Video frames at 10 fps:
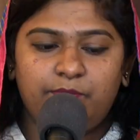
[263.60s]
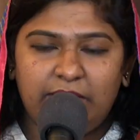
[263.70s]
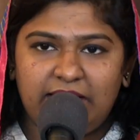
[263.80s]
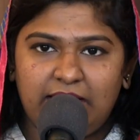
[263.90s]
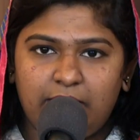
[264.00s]

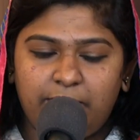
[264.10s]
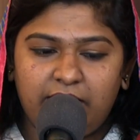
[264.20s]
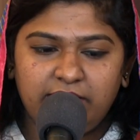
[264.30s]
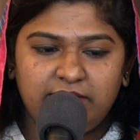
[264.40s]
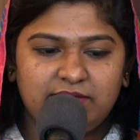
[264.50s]
पहला
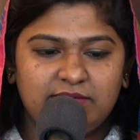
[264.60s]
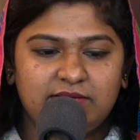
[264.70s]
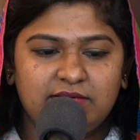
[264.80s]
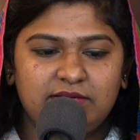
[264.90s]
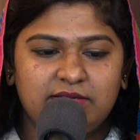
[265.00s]
पाठ
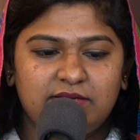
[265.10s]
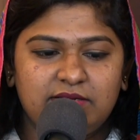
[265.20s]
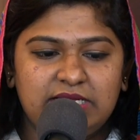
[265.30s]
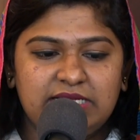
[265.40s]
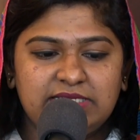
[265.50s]

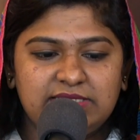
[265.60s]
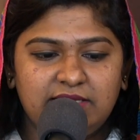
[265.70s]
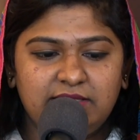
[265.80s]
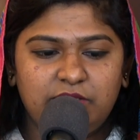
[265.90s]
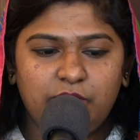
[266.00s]

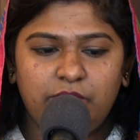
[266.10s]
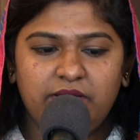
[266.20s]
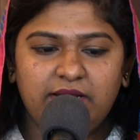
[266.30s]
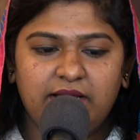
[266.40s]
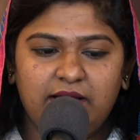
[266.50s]
संत
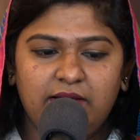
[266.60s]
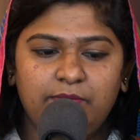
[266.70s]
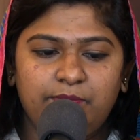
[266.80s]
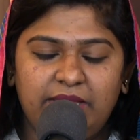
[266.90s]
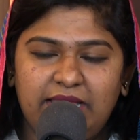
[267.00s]
योहन का
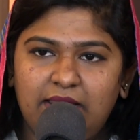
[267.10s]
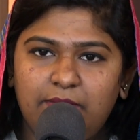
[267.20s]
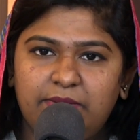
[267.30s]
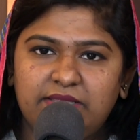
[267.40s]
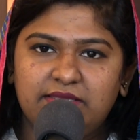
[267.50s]
पहला
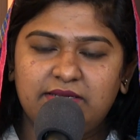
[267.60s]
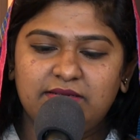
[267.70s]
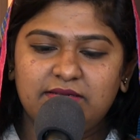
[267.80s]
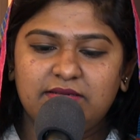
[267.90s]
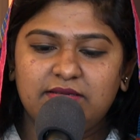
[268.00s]
पत्र
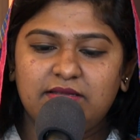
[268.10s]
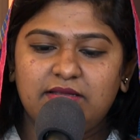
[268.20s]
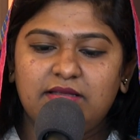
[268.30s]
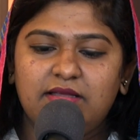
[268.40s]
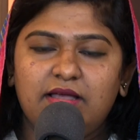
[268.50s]

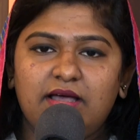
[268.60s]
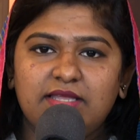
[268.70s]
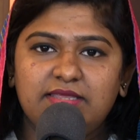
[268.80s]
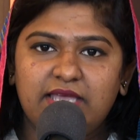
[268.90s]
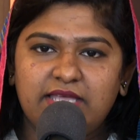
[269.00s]

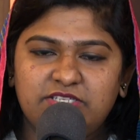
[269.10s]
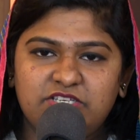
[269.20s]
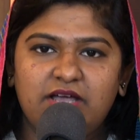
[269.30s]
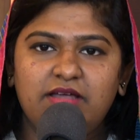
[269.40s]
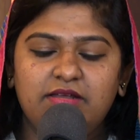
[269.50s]
अध्याय
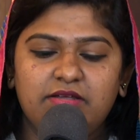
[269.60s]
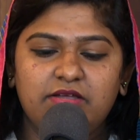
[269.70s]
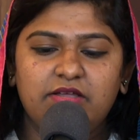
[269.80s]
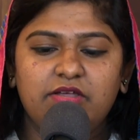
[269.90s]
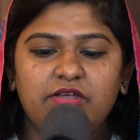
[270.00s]
चार
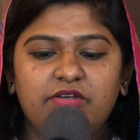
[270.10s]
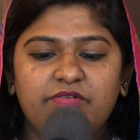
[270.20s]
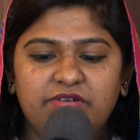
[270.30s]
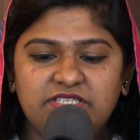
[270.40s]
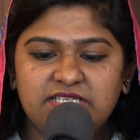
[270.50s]

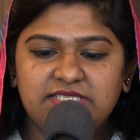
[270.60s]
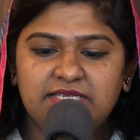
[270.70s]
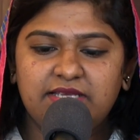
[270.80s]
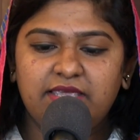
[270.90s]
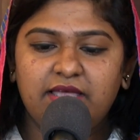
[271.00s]
वचन
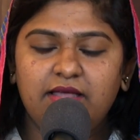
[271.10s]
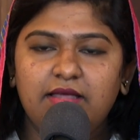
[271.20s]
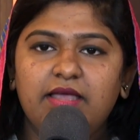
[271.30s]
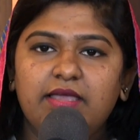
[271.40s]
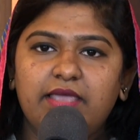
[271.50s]
संख्या
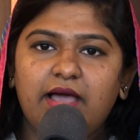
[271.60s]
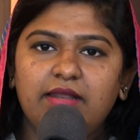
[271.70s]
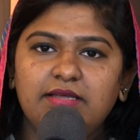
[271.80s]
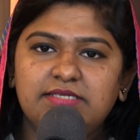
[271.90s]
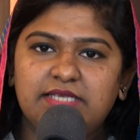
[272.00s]

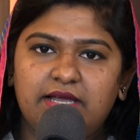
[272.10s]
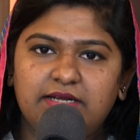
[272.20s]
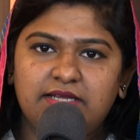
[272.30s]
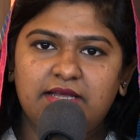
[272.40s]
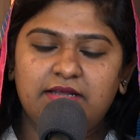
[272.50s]
ग्यारह से
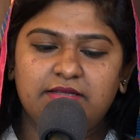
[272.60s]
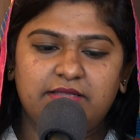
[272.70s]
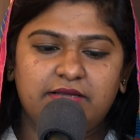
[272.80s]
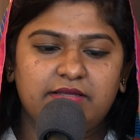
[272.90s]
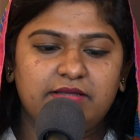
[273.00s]
अठारह
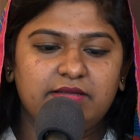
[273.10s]
तक